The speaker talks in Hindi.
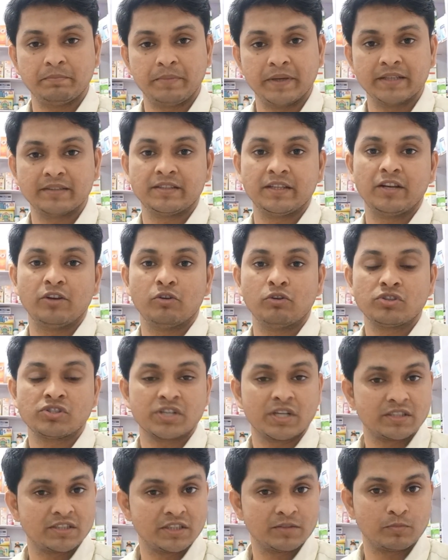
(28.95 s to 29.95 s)
बेहतरीन और
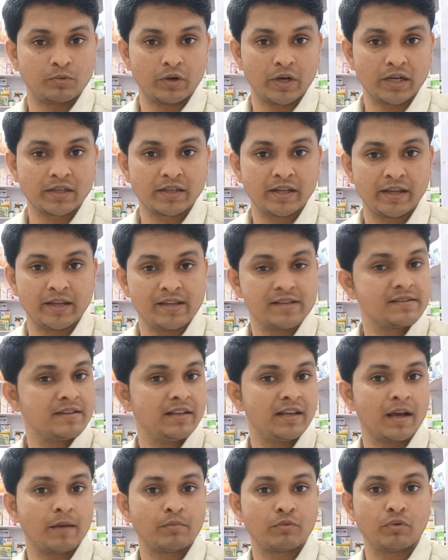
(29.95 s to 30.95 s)
चर्चित प्रोडक्ट है ईजिली
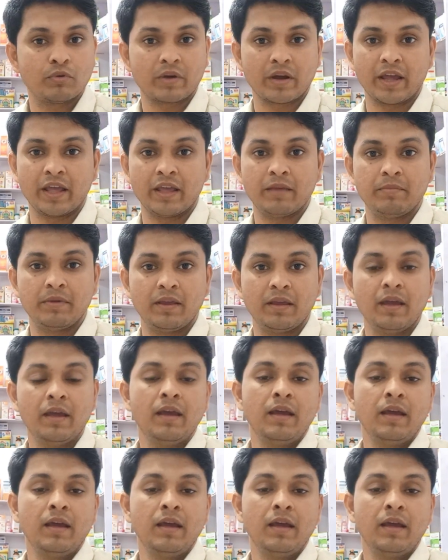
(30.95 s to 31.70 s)
आपको कहीं भी